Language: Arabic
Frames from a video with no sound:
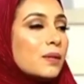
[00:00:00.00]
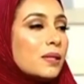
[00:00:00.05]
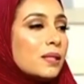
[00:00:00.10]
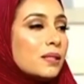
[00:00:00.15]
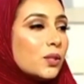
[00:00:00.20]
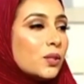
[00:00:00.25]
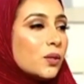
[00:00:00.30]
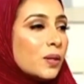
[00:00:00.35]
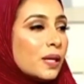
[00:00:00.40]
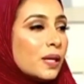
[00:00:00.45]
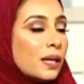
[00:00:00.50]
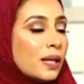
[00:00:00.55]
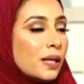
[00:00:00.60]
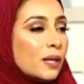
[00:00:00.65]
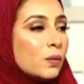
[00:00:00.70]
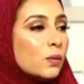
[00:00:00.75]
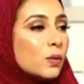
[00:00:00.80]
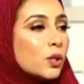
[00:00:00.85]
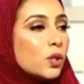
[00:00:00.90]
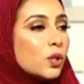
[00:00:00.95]

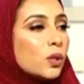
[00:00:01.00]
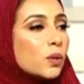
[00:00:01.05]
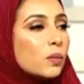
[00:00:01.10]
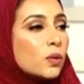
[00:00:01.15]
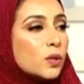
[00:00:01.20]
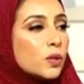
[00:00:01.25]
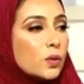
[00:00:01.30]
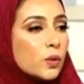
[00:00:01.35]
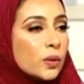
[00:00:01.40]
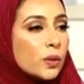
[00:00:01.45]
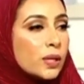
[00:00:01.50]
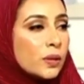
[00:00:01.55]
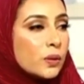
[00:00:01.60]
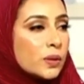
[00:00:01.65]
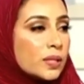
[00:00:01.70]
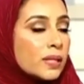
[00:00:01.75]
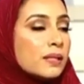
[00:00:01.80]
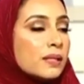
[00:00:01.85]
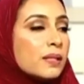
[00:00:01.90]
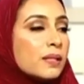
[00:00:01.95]
شكرا والشكر موصول
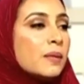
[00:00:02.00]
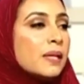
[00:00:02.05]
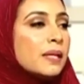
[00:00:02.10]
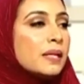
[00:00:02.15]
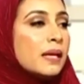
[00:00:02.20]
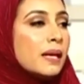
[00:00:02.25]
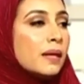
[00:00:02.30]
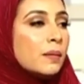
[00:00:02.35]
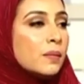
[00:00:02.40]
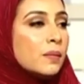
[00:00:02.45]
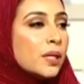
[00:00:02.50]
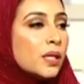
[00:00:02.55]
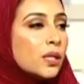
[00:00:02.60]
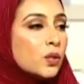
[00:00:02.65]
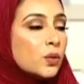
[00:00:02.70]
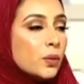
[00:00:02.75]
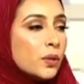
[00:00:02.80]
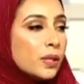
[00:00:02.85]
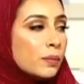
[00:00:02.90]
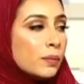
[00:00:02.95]
لأسرة
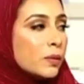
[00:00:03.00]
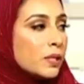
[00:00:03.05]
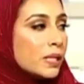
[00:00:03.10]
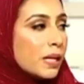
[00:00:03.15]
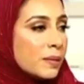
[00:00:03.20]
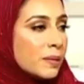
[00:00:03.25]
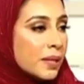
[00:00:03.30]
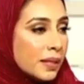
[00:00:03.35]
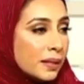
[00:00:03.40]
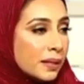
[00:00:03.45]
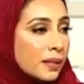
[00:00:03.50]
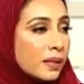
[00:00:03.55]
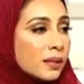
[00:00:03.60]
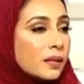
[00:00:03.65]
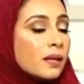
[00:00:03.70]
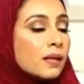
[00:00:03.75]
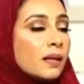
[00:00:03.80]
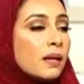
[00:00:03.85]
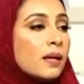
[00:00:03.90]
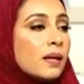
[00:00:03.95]
البرنامج والمتابعين
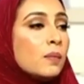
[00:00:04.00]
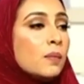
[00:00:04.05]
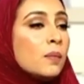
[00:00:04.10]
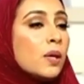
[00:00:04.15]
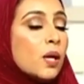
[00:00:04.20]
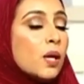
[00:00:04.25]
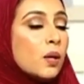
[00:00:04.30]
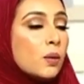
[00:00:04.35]
الكرام